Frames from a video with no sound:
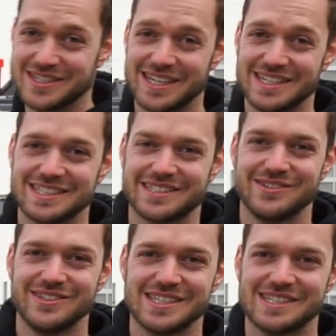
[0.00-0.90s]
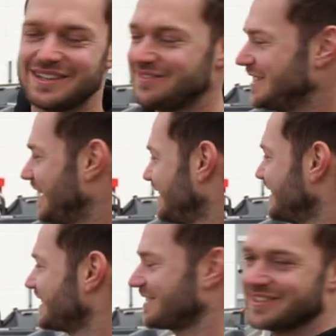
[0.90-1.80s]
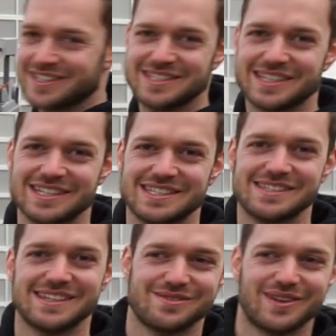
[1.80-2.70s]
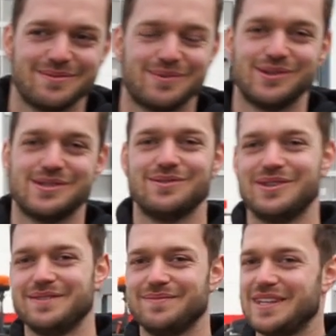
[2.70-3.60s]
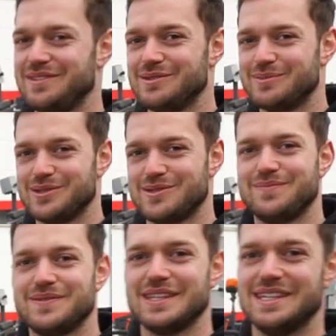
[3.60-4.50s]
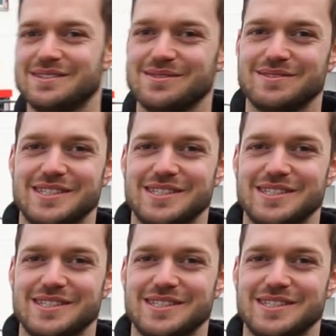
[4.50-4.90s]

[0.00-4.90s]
heute Heilige Dreikönig ist, haben wir die heilige Dreifaltigkeit des Asphaltbaus oder Gehwegbaus hier zum